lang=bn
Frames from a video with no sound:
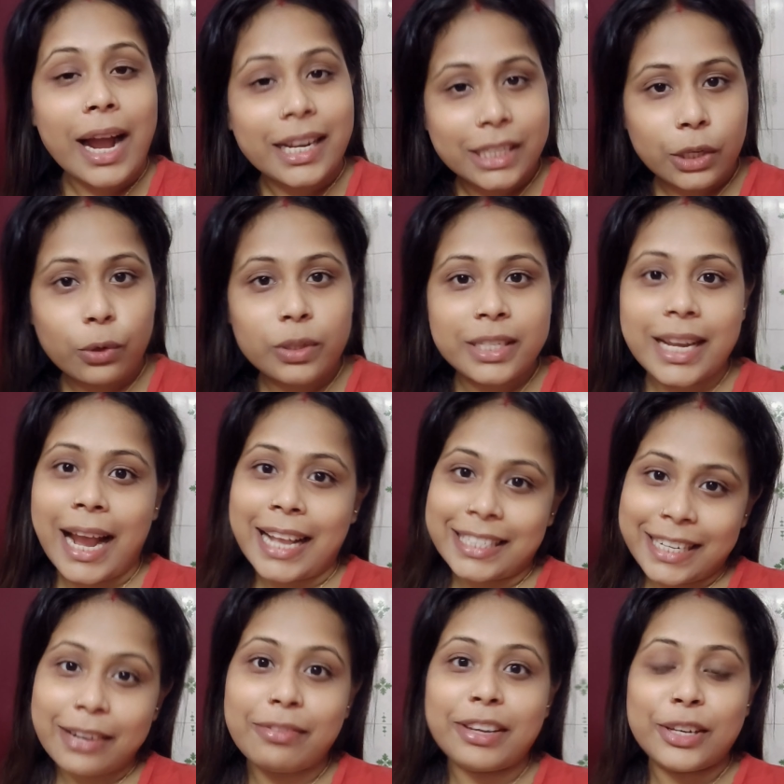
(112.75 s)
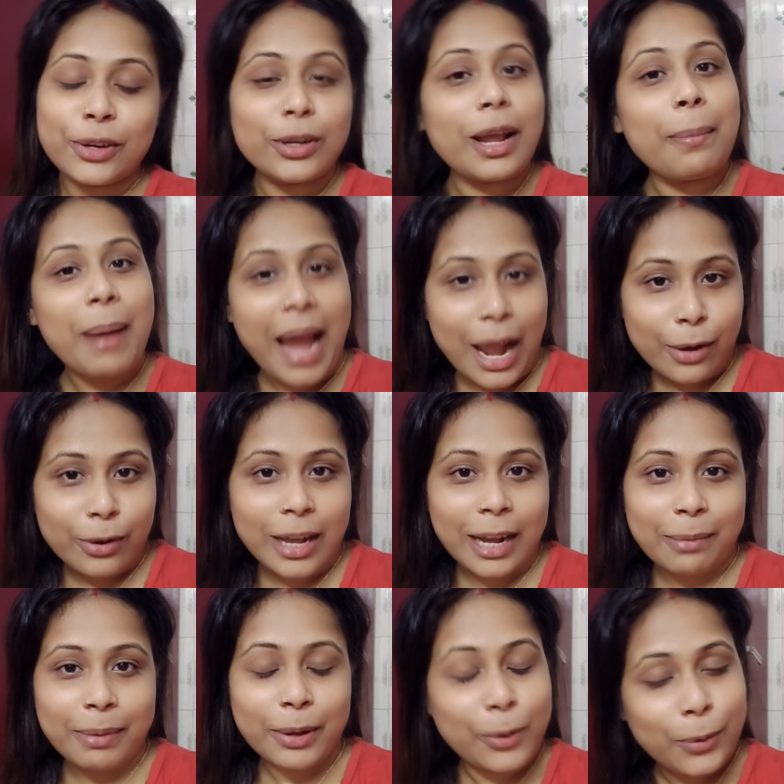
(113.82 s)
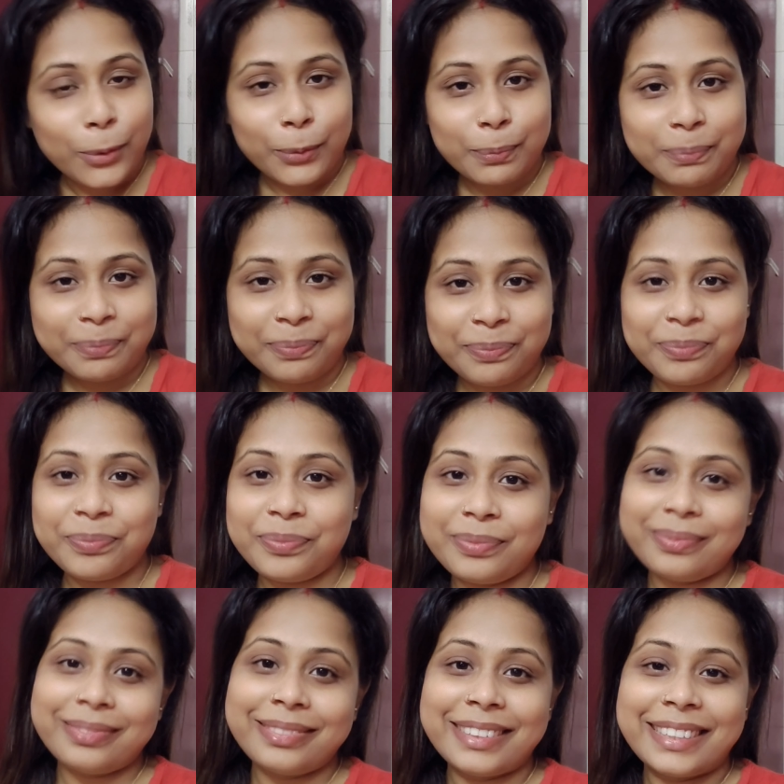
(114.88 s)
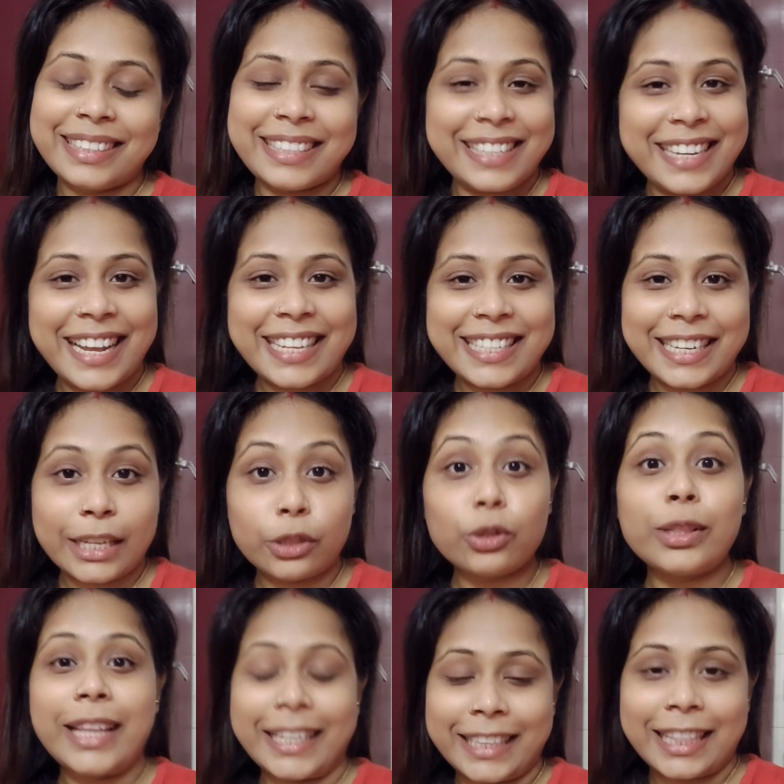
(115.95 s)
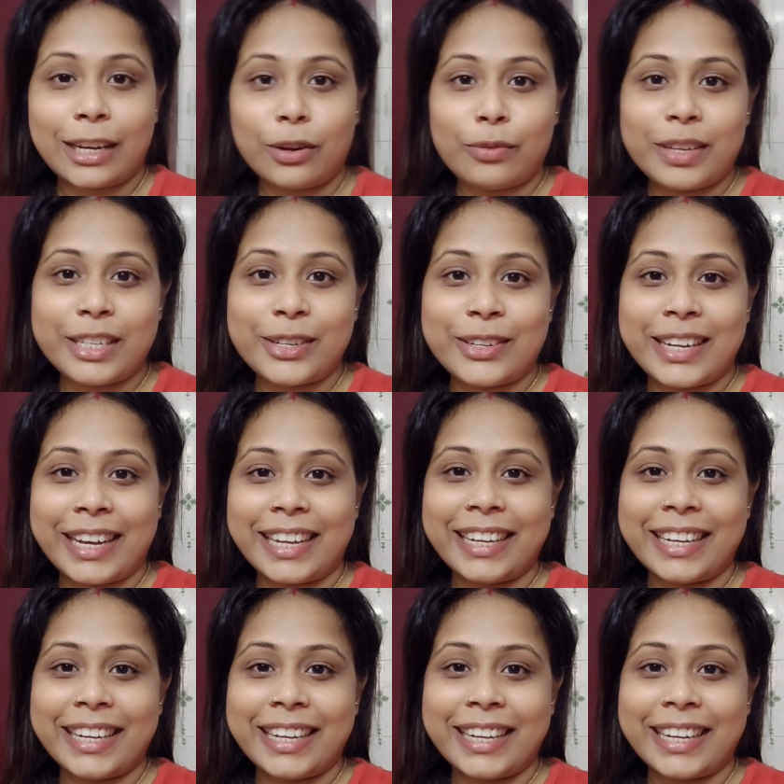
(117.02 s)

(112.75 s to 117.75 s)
আশা করছি আজকের ভিডিওটা ভালো লাগবে খুব ঠিক আছে তো দেখতে থাকো ভিডিওটা